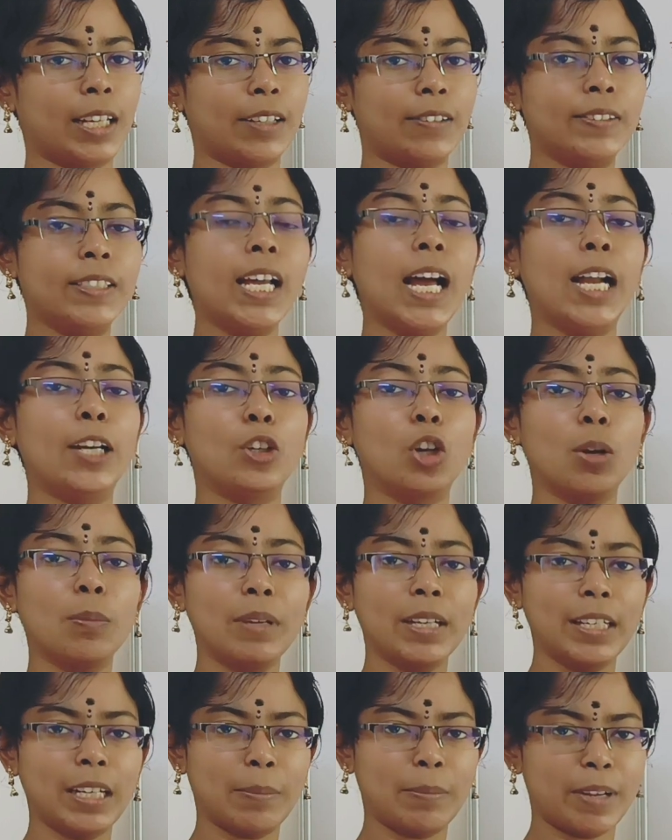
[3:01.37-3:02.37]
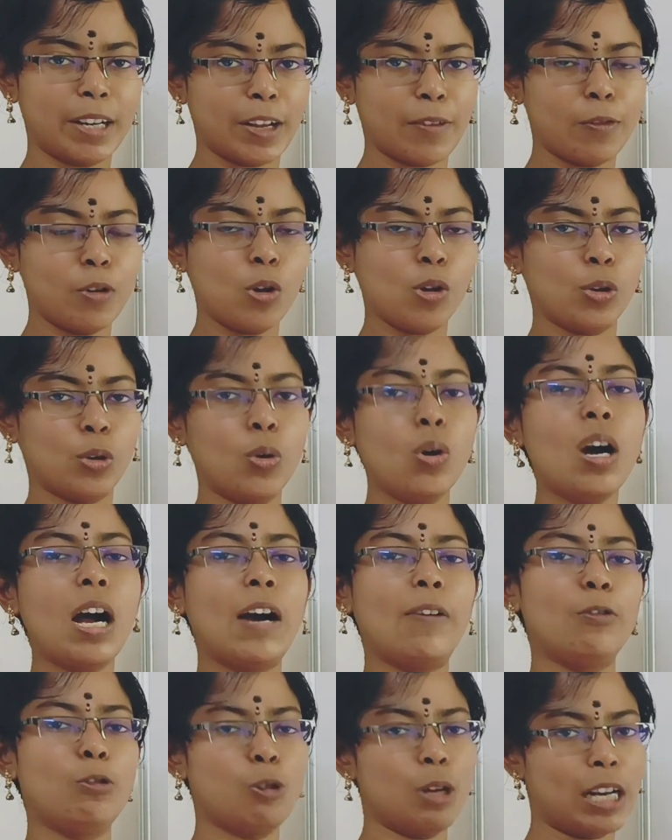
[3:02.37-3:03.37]
அதாவது அட்டாமிக் நம்பர் எவ்வளோ இருக்கோ
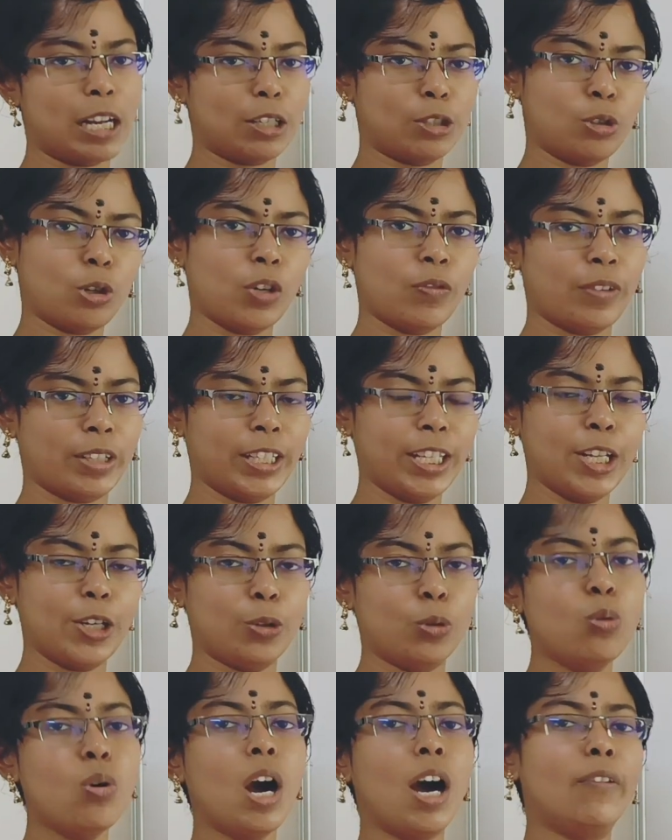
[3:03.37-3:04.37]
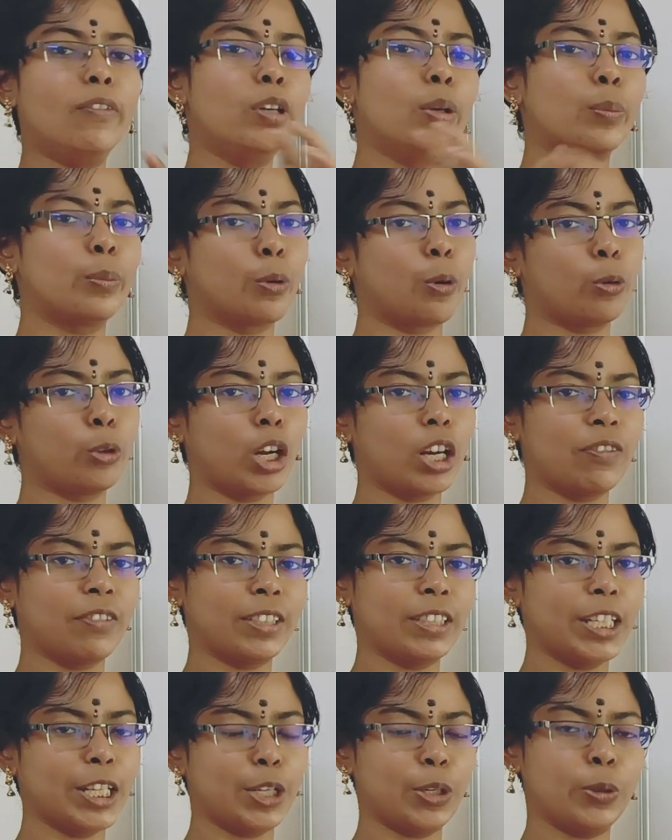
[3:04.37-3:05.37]
அவ்வளோ எலக்ட்ரான் வந்து இருக்கும் அவ்வளோ ப்ரோட்டான்
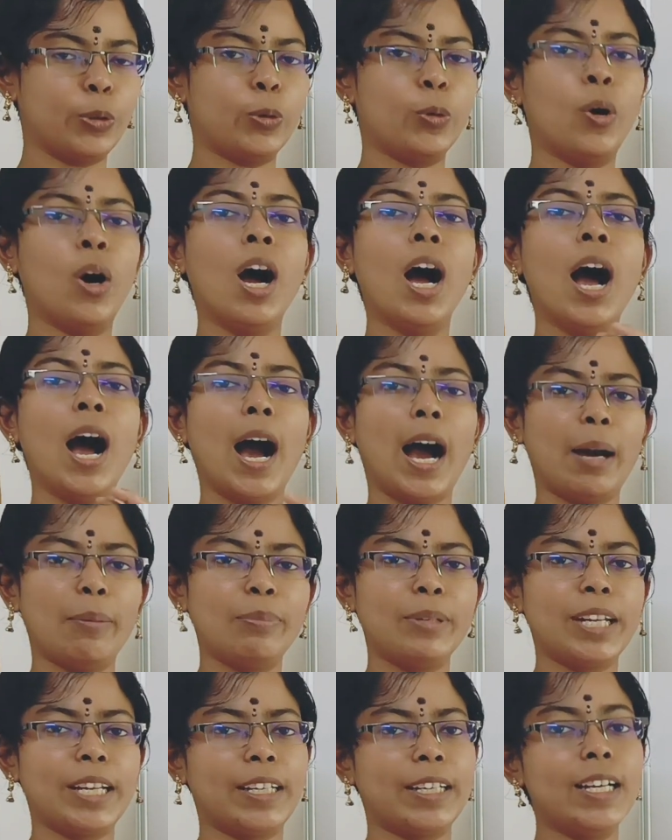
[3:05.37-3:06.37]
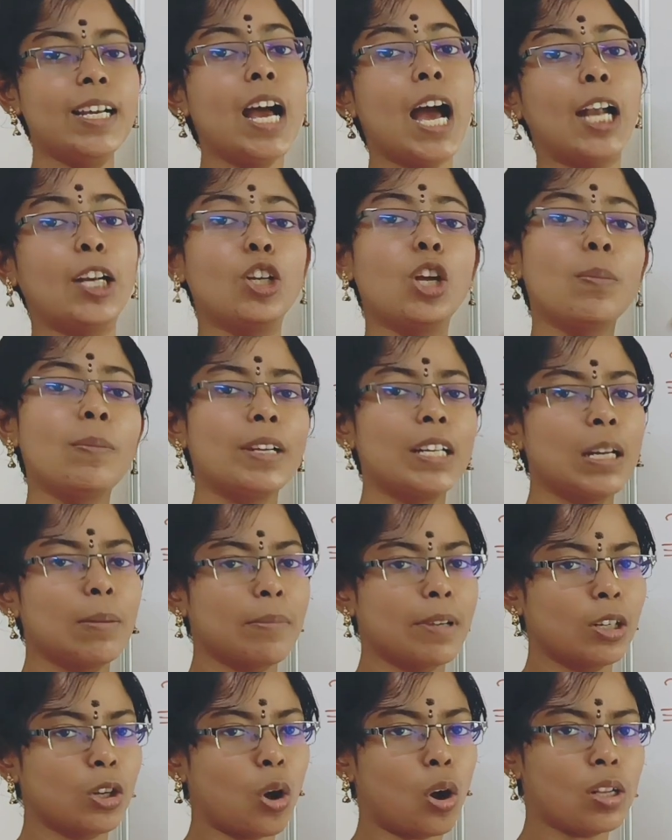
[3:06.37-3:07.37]
வந்து இருக்கும் அப்படின்னு அட்டாமிக்
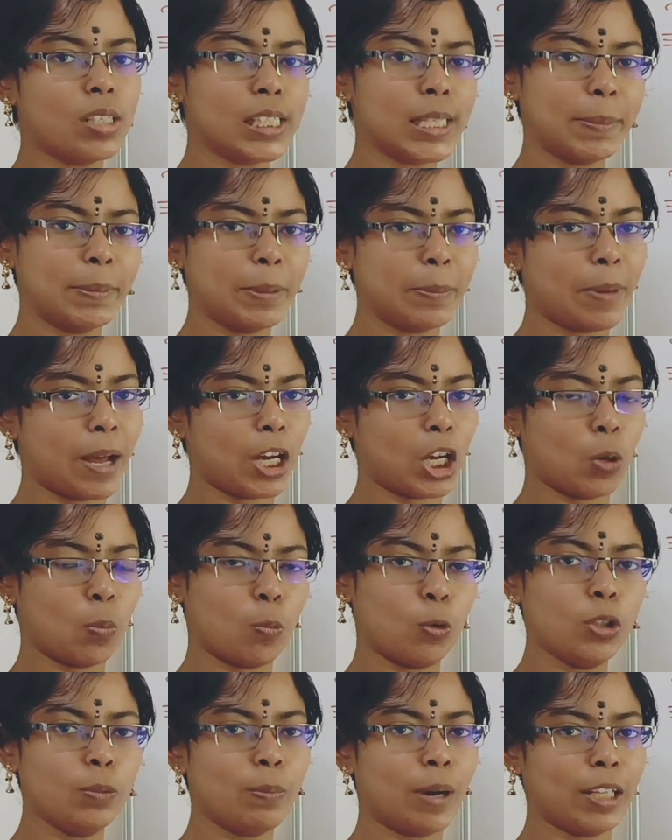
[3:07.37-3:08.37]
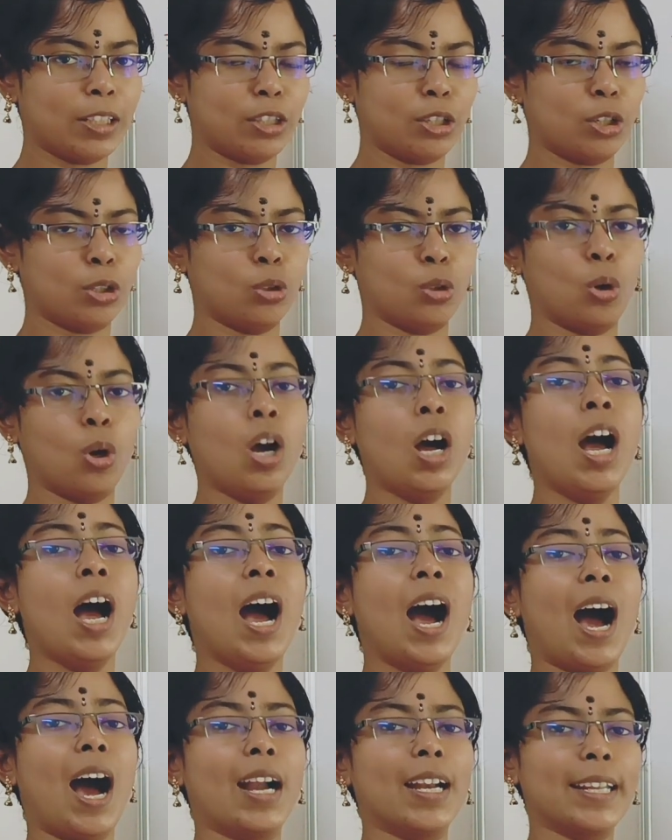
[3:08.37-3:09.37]
நம்பர் கான்செப்ட் பார்க்கும்போது பார்த்துருந்தோம்
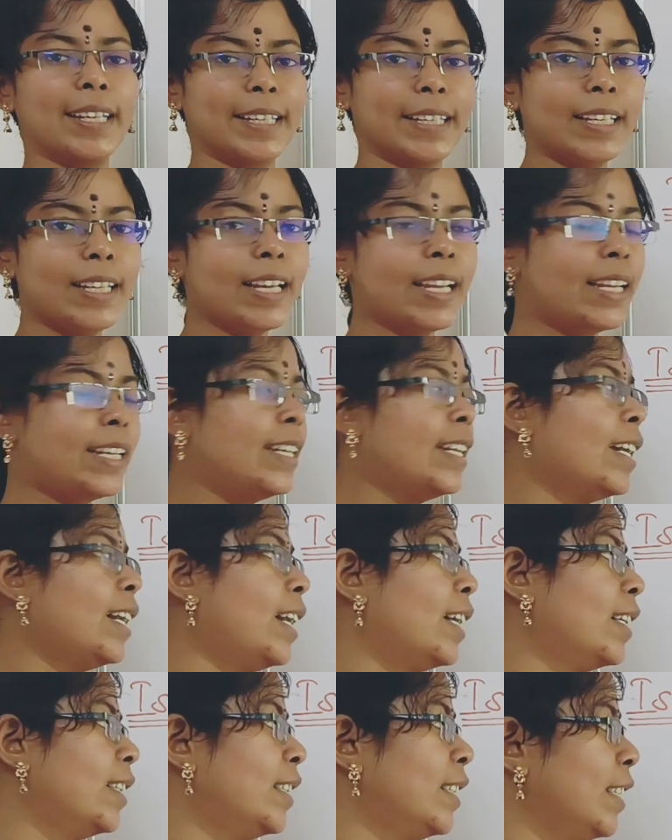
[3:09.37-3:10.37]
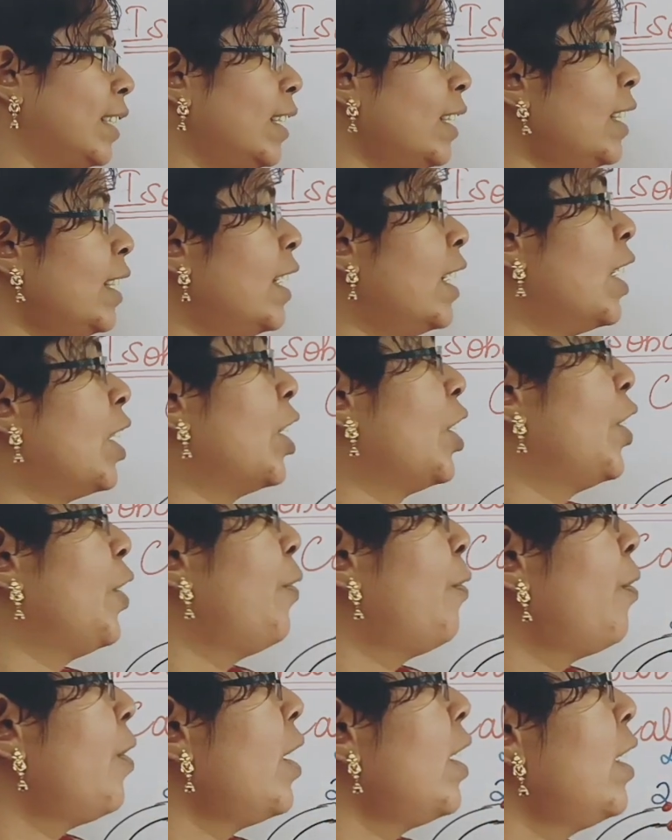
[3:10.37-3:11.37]
ஆனால் இங்கே என்ன ஆகுது
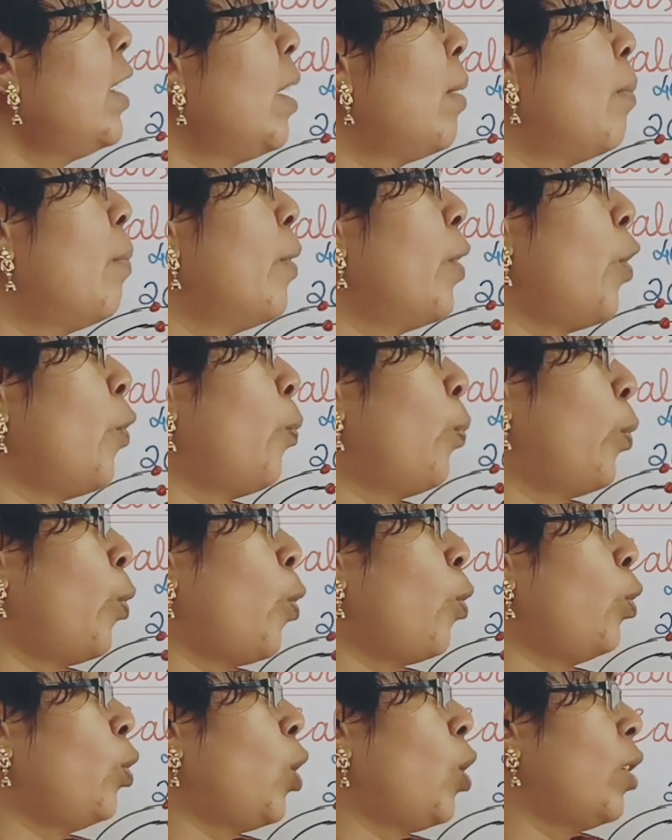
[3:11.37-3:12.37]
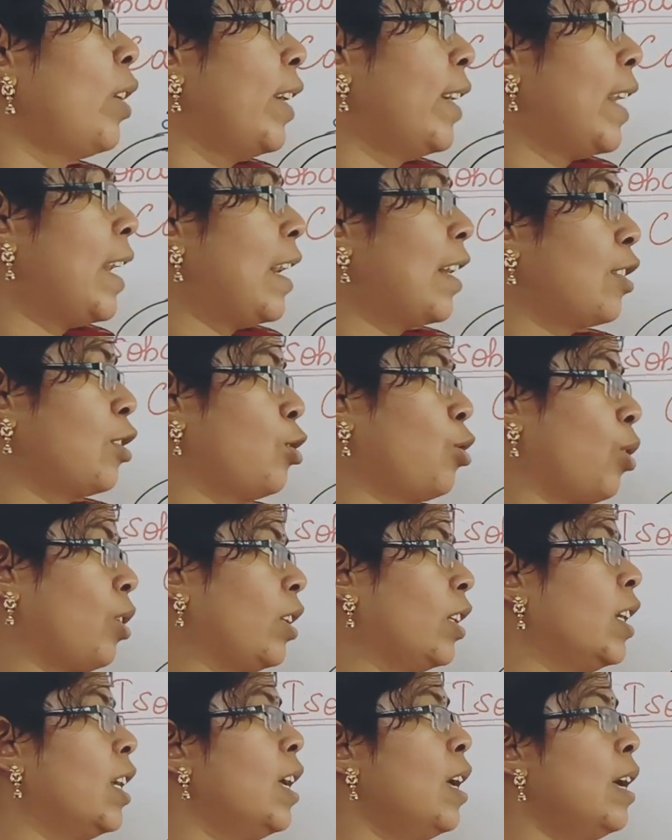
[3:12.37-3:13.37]
டிஃப்ரெண்ட் நம்பர் ஆஃப் ப்ரோட்டான் அண்ட்
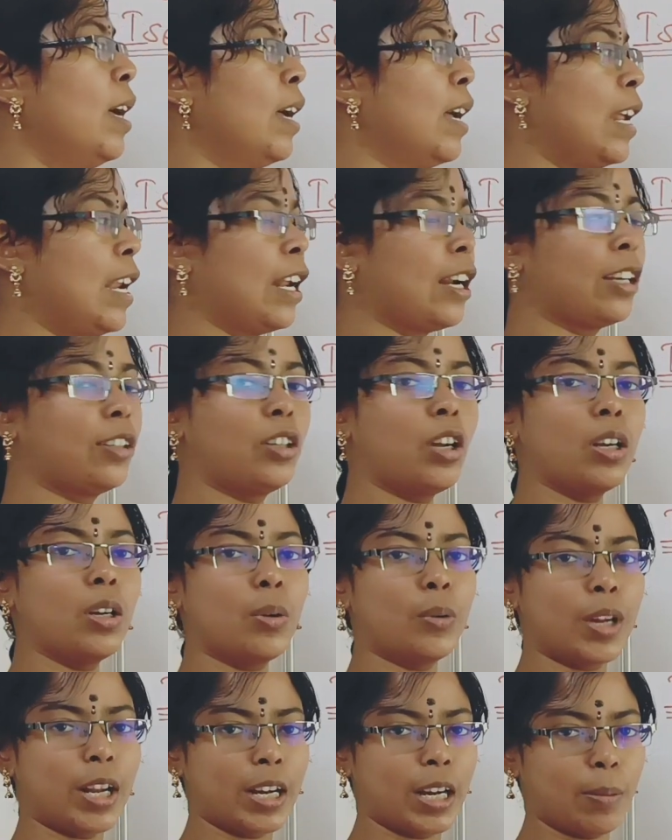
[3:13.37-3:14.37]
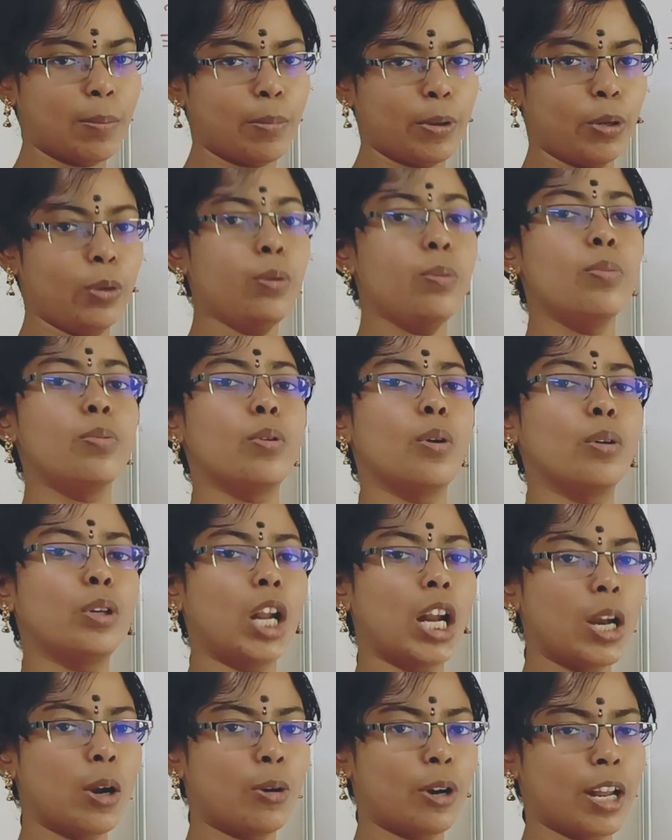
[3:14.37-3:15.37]
எலக்ட்ரான் எலக்ட்ரானோடைய நம்பரும்
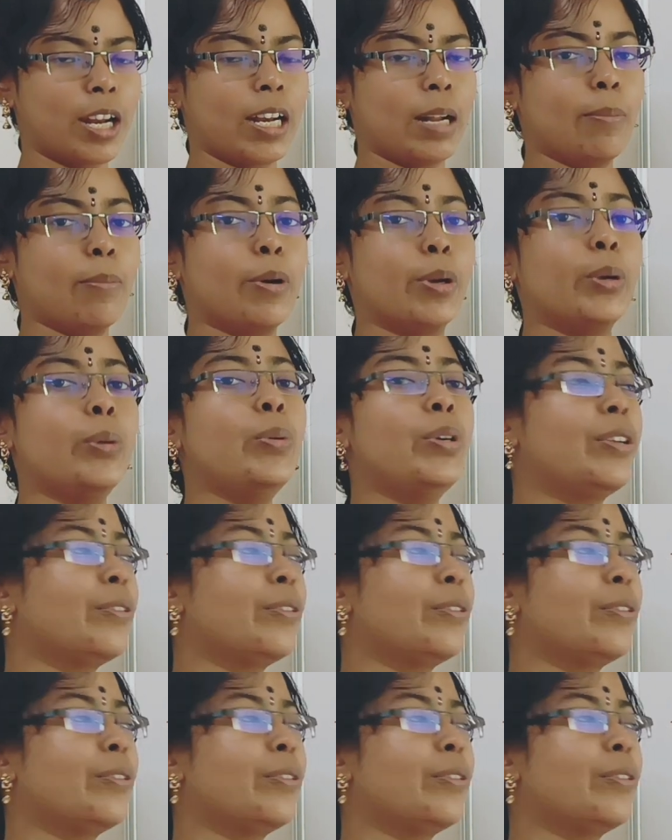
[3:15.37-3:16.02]
ப்ரோட்டானோடைய நம்பரும்